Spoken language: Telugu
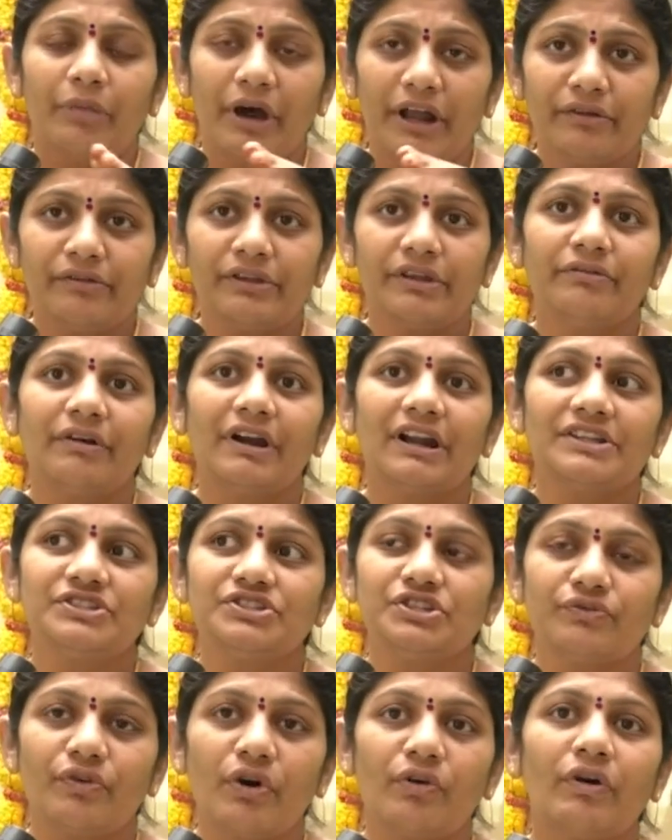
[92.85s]
మనం ఇవాళ
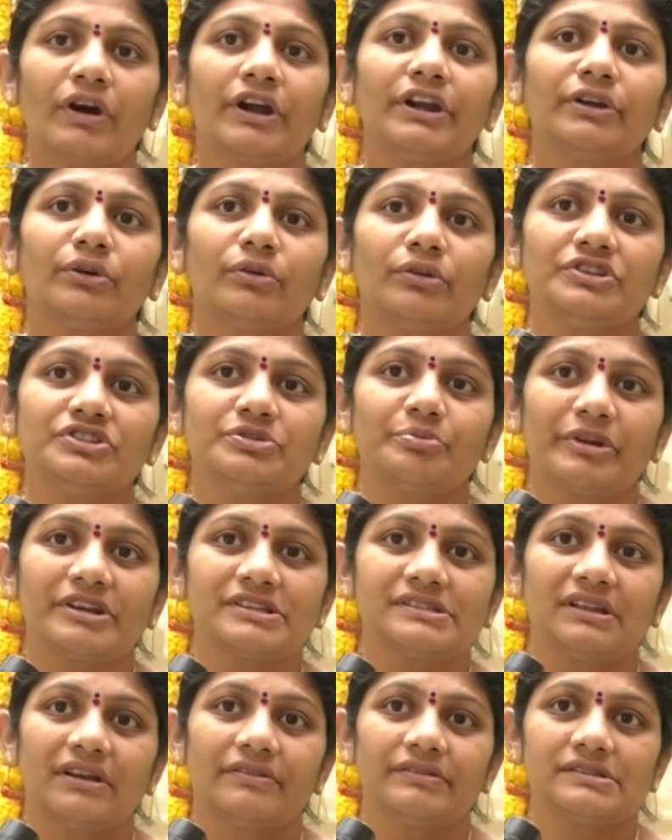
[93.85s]
జీవో ఒకటి గురించి
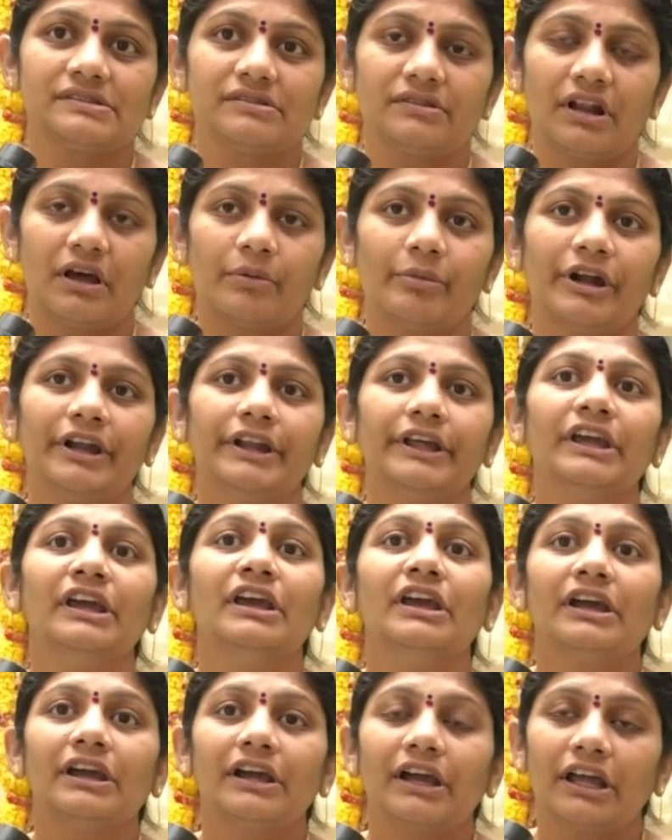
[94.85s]
ప్రస్తావిస్తున్నామండి
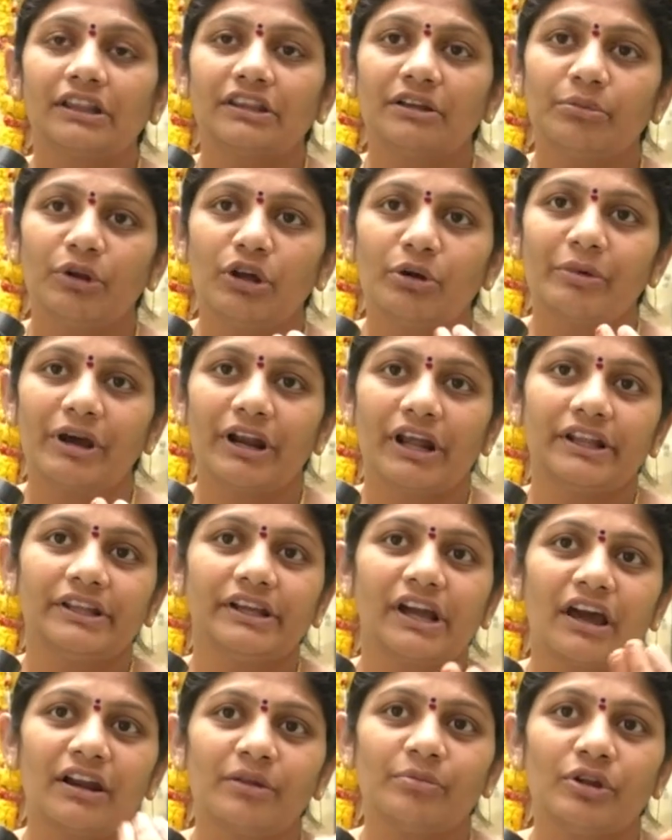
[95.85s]
గతంలో మరి
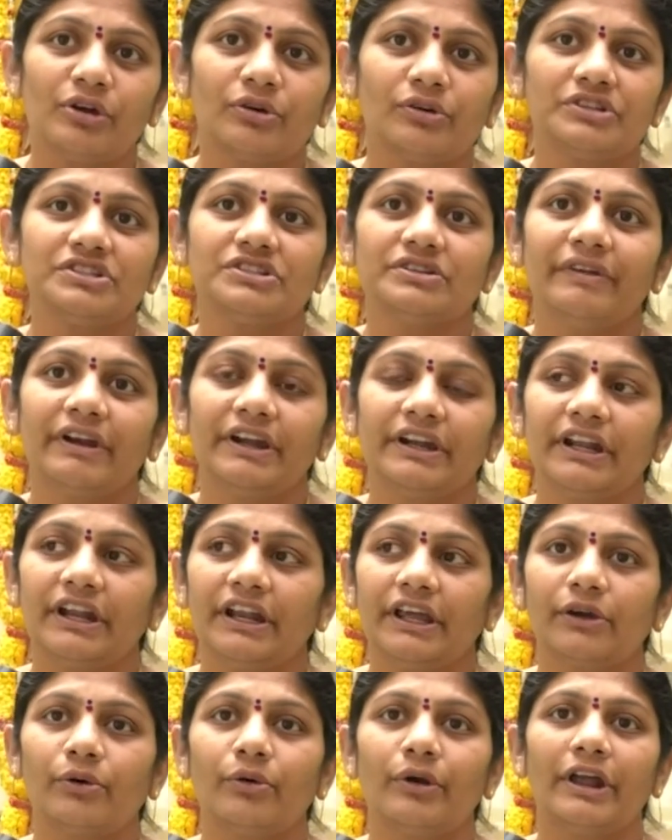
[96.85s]
అధికారంలోకి వచ్చి
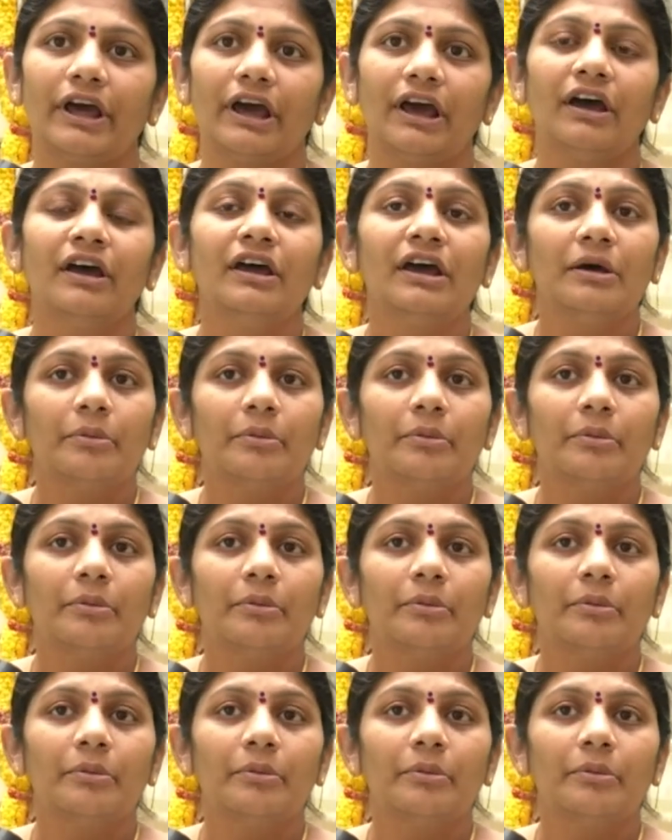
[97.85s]
వెంటనే కూడా